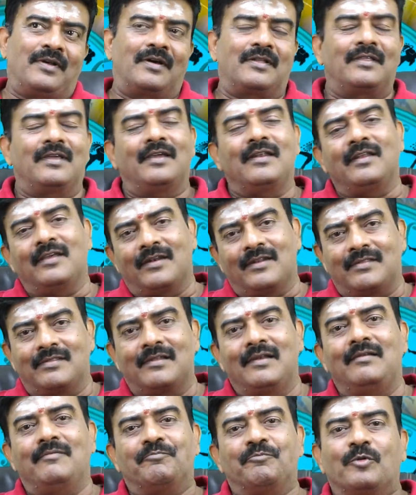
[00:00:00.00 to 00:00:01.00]
அதே
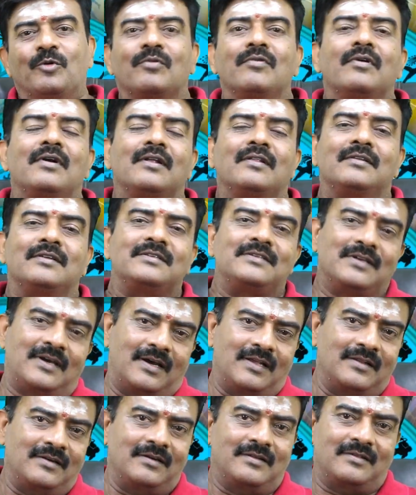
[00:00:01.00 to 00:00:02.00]
நேரத்தில் உங்களது
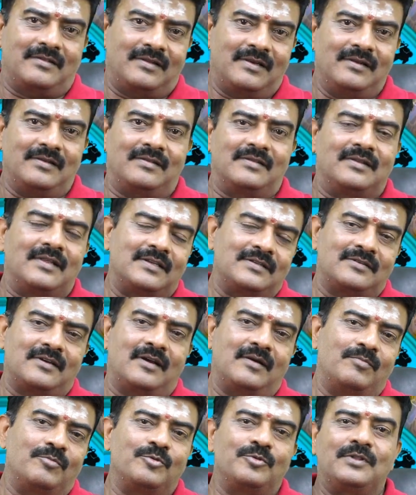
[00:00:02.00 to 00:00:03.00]
ஜாதகத்தில்
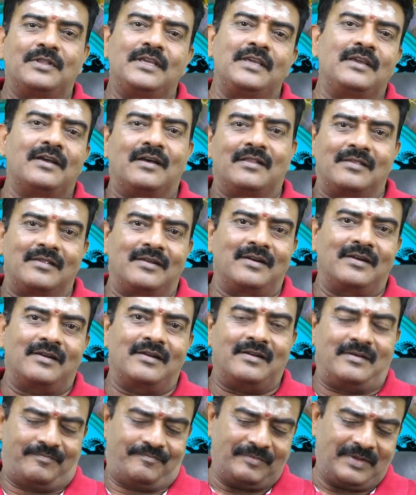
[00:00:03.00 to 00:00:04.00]
தசா புத்தி
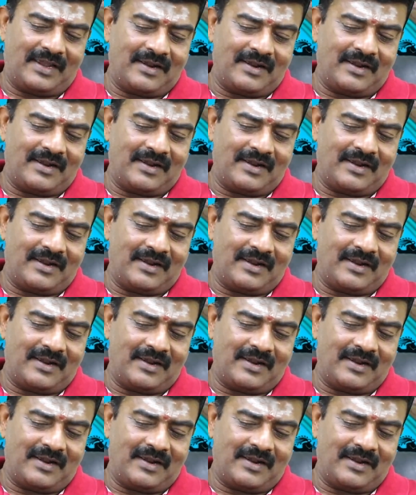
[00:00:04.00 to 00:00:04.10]
அந்தரங்கள்